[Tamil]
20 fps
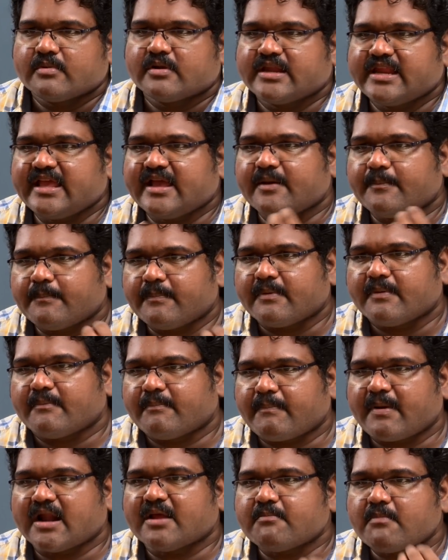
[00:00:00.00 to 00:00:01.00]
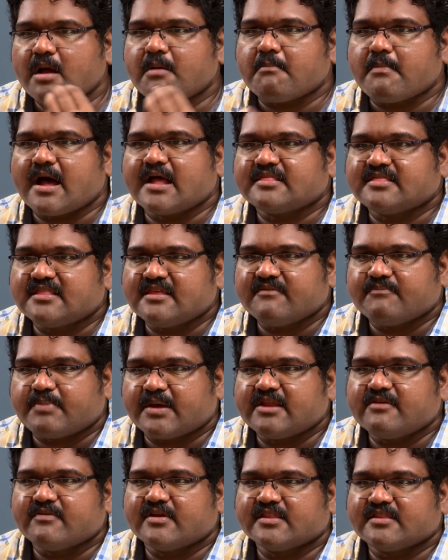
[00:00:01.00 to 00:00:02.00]
நீங்கள் பணமாக மாற்றி
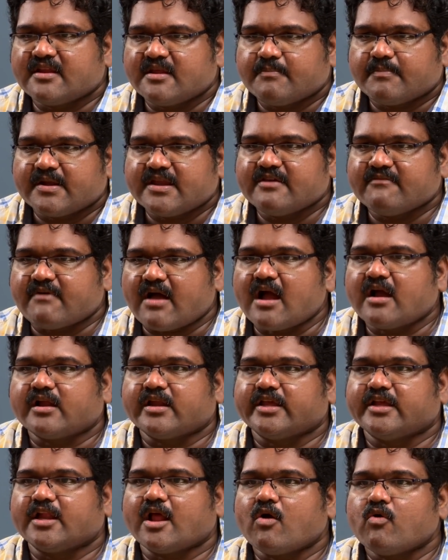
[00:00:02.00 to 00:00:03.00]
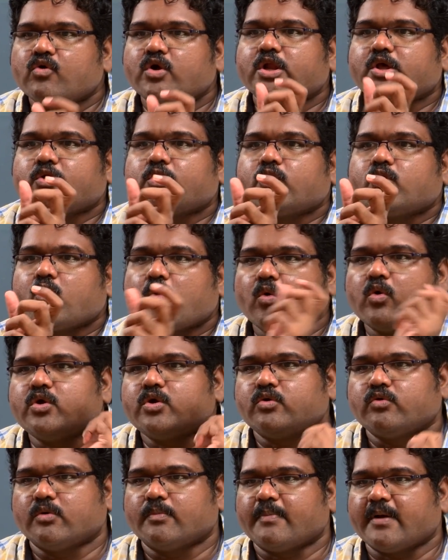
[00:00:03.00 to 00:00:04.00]
பரிவர்த்தனை பண்ணி வாங்கினீங்கன்னா உங்களுக்கு ஒரு கோடு
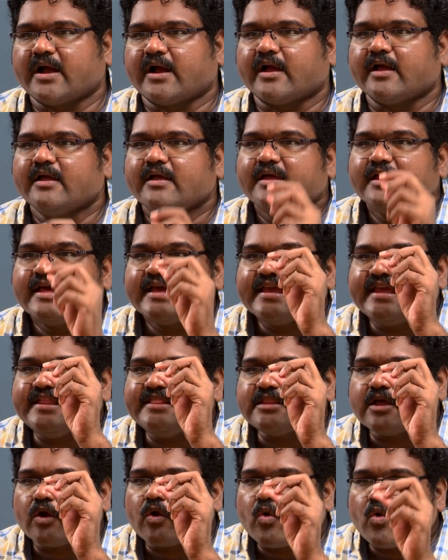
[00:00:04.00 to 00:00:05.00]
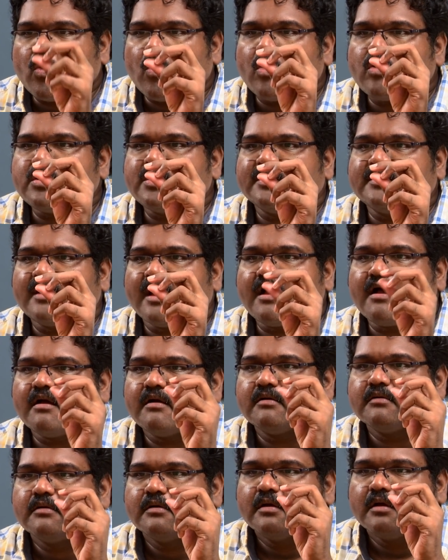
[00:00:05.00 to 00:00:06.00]
கொடுப்பாங்க இந்த கோடு தான்
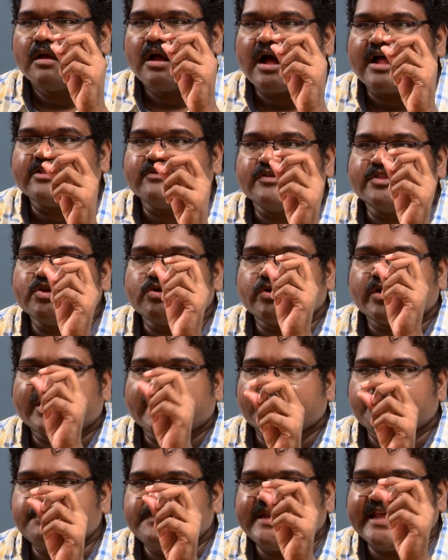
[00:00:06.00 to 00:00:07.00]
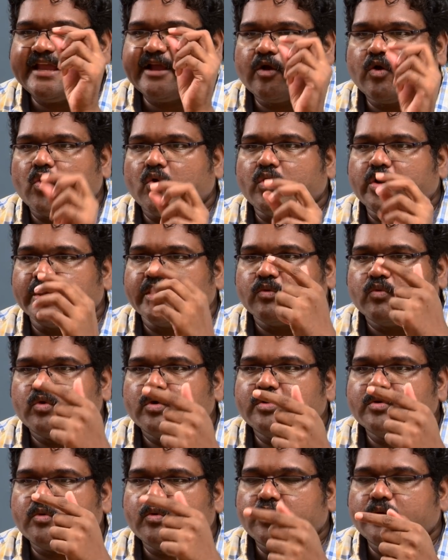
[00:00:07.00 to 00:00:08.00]
அது வந்து ஒரு கிரிப்டிக் கோடு
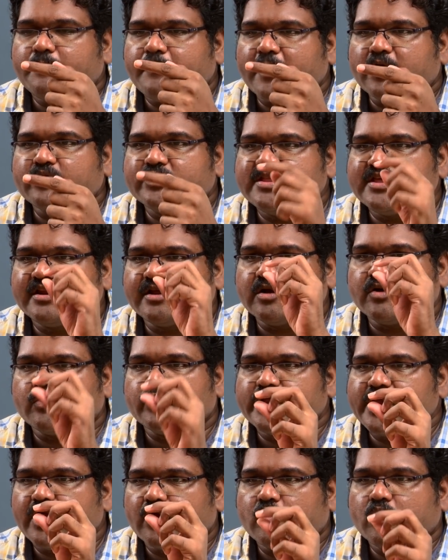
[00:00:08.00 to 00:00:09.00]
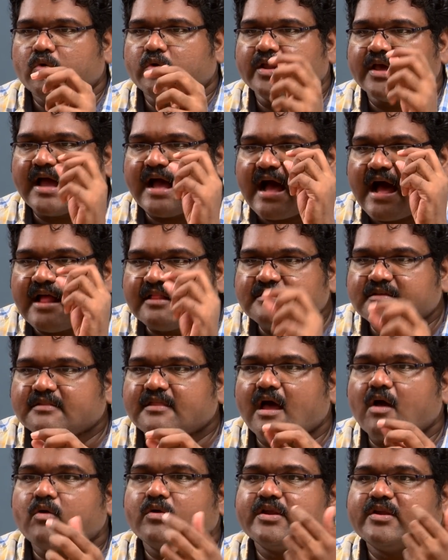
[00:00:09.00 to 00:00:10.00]
ஒரு ஒரு பகுதி இருக்கக்கூடிய கோடு
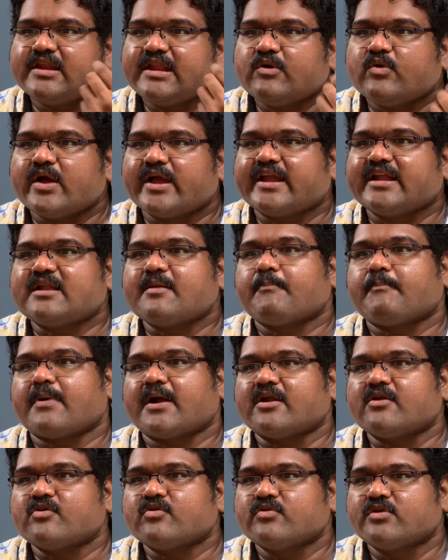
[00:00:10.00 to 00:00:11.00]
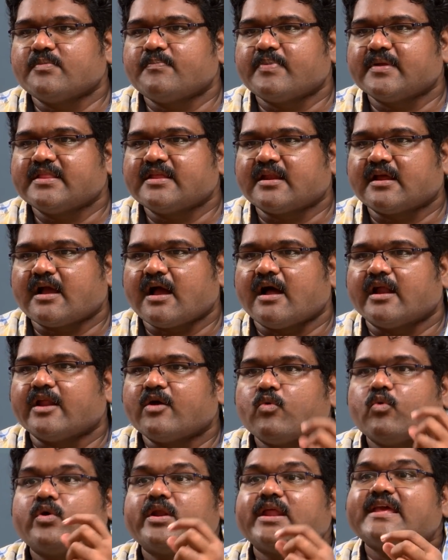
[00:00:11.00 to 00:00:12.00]
அதுதான் உங்கள் கிட்ட பணம்
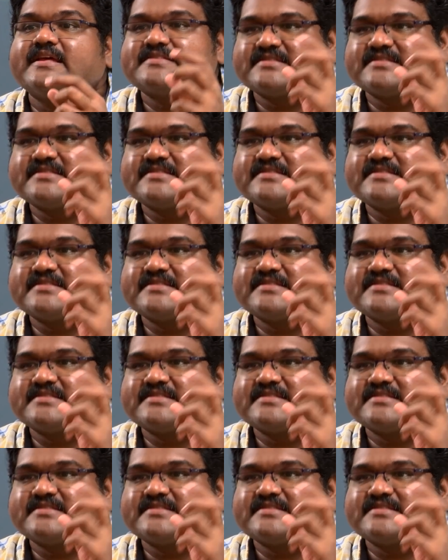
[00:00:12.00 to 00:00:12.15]
இருப்பதற்கான ஒரே